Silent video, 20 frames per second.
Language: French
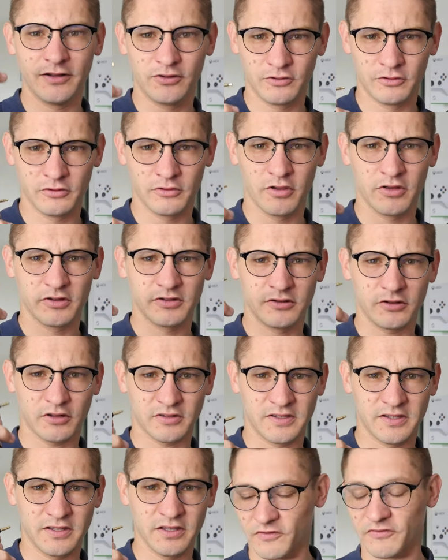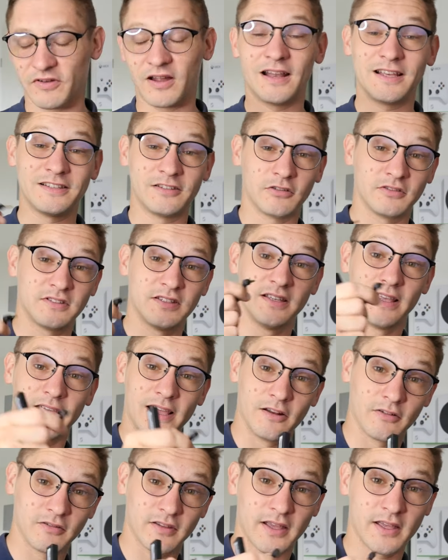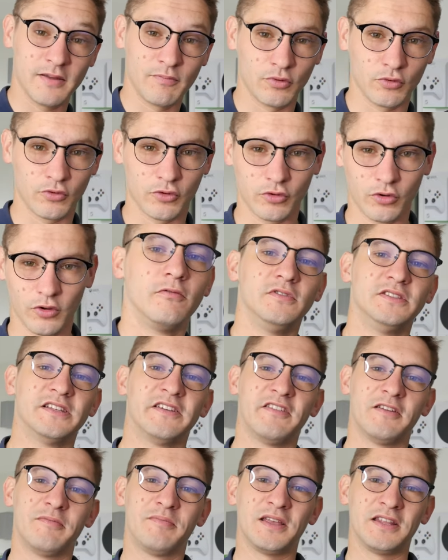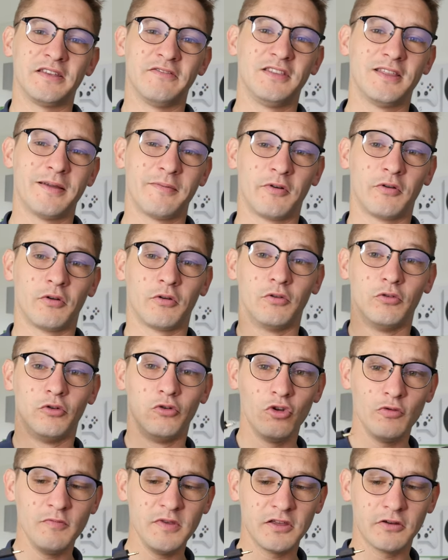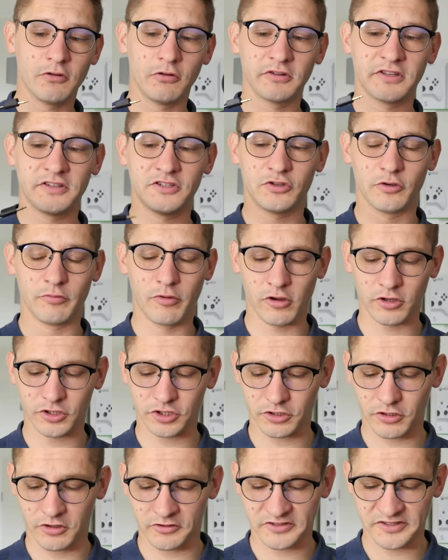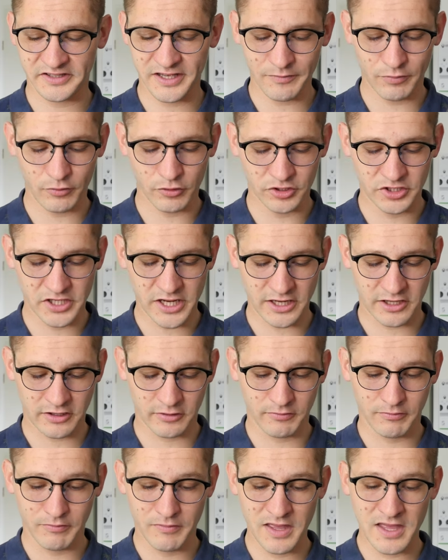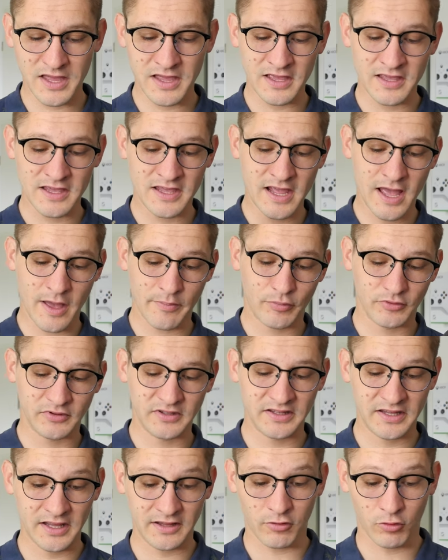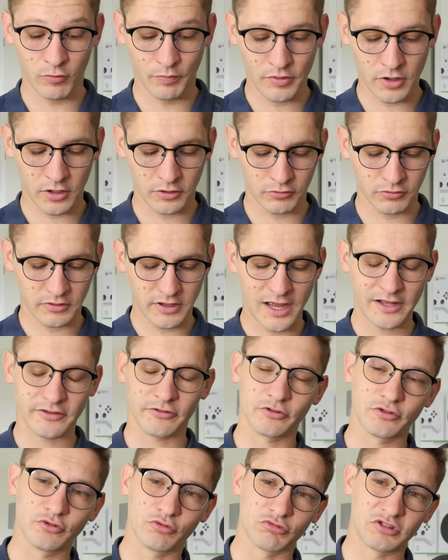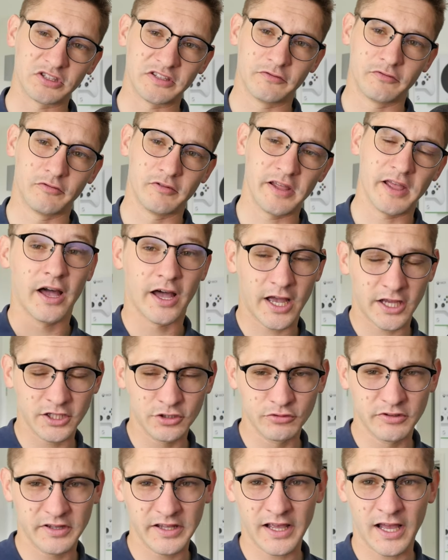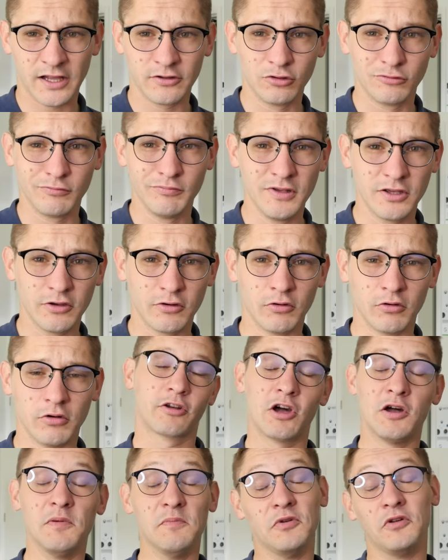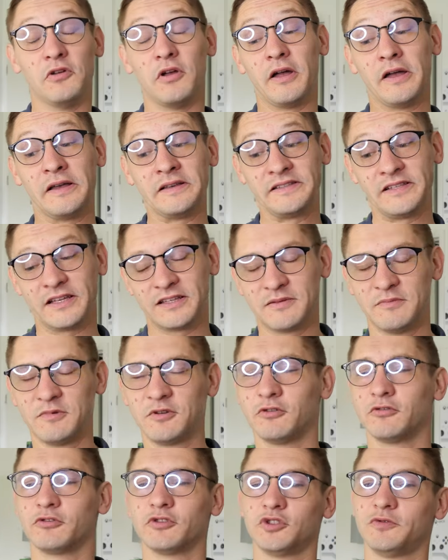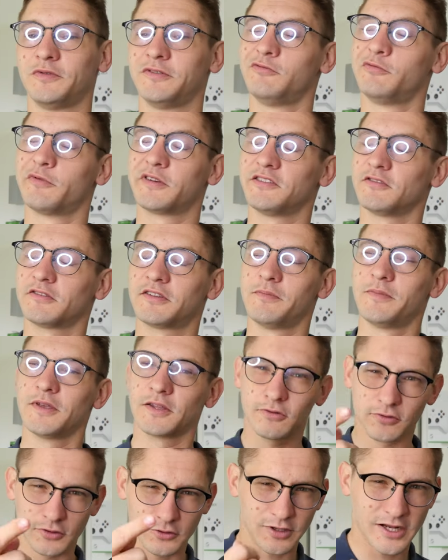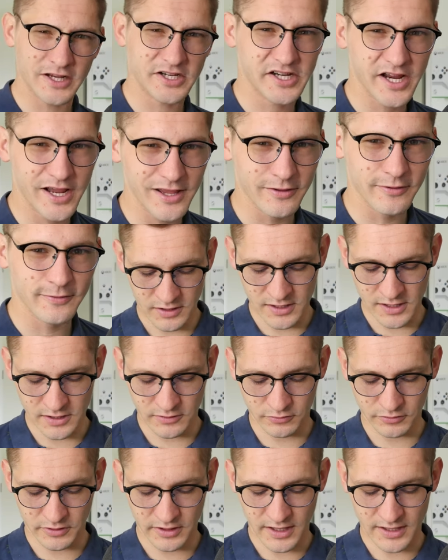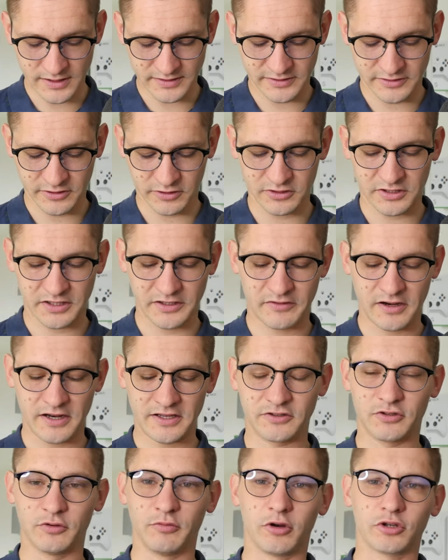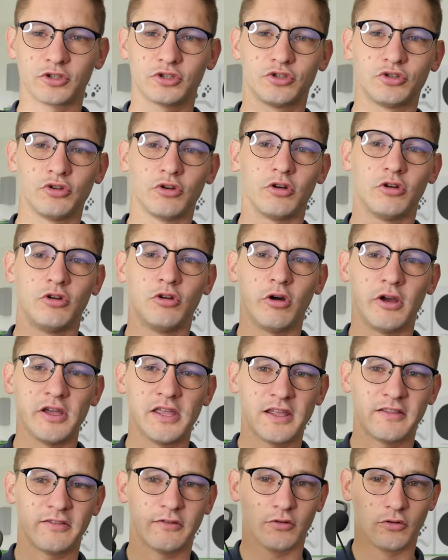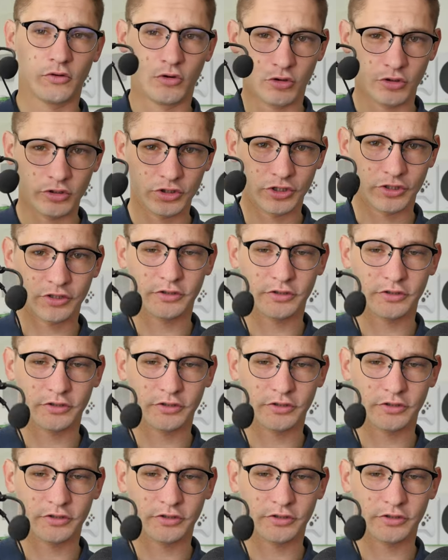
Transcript: deux sorties, enfin la sortie et l'entrée plutôt. Vous avez bien évidemment le micro qui se branche en simple jack, mais il y a un petit détrompeur, donc attention si vous voulez rajouter un autre micro, comme un certain micro que je vais vous présenter bientôt sur la chaîne. Il y a donc un sens, et voilà, il se branche sur l'oreillette gauche.